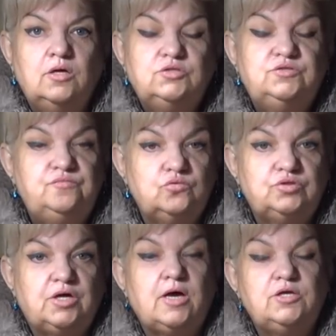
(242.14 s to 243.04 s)

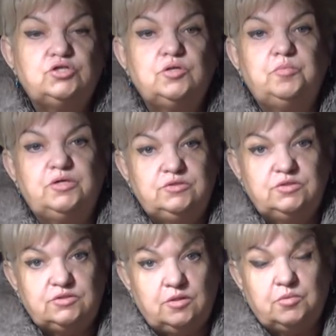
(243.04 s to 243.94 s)
звезды, конечно,
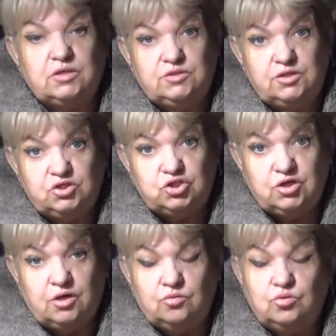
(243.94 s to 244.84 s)
близнецам
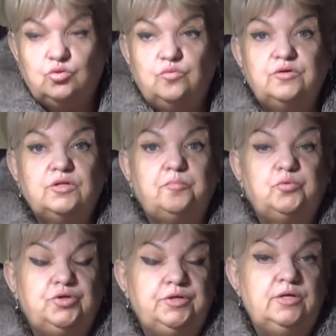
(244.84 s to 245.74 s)
разрешают. Но на
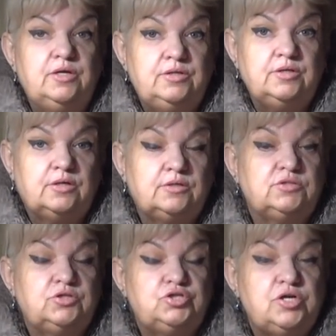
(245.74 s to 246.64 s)
пути этих
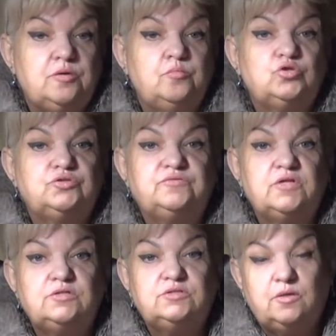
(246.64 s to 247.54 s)
разрешений может
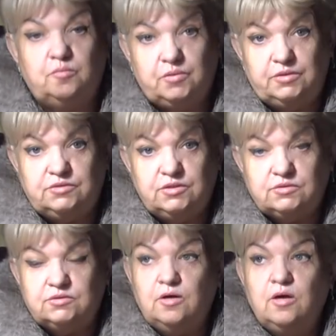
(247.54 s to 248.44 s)
стать сам близнец.
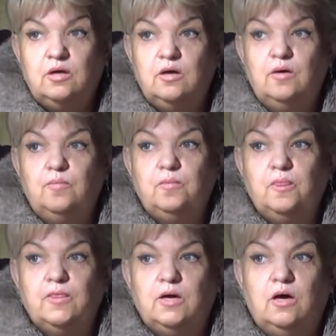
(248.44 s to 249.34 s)

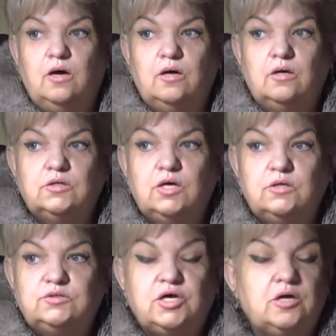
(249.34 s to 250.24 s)
Э,
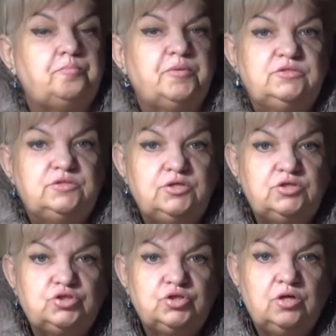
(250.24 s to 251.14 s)

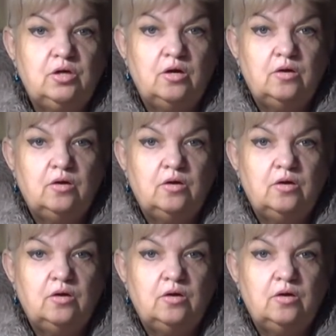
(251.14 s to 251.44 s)
скоропостижный,